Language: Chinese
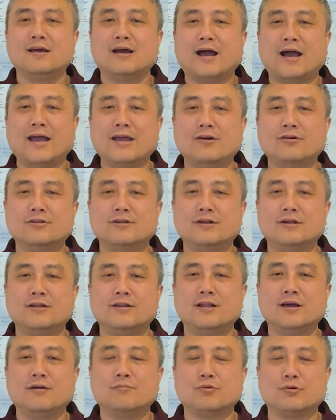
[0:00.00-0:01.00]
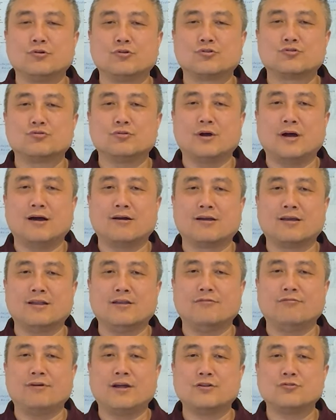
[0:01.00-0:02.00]
还有的人呢，比如说啊，给
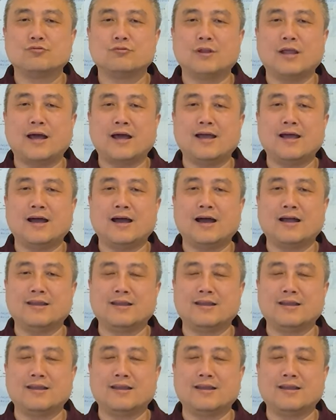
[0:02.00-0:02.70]
你翻出来啊，